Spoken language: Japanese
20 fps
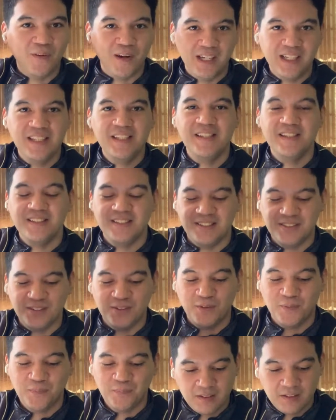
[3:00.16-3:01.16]
をあげたんですよ
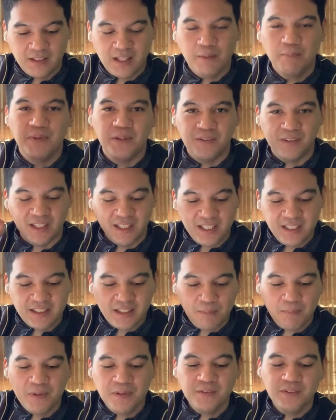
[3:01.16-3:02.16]
タピオンがね
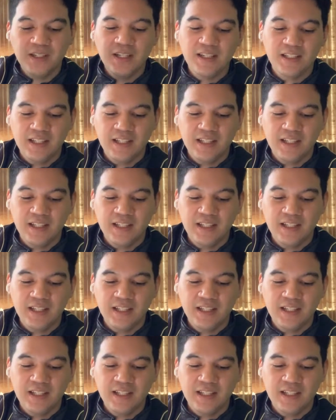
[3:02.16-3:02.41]
タピオンが